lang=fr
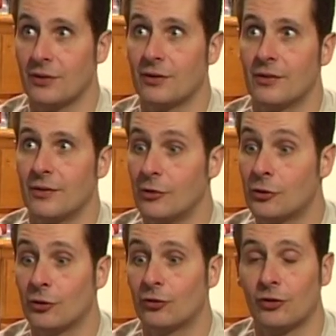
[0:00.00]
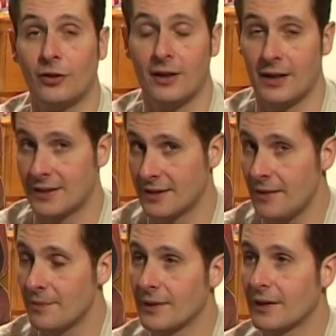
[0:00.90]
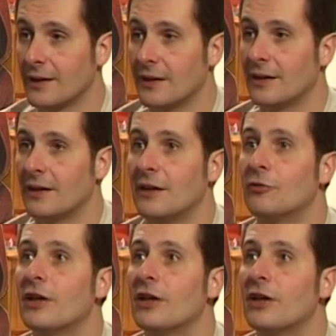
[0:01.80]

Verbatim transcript: euh, le curseur avec ça. Et vous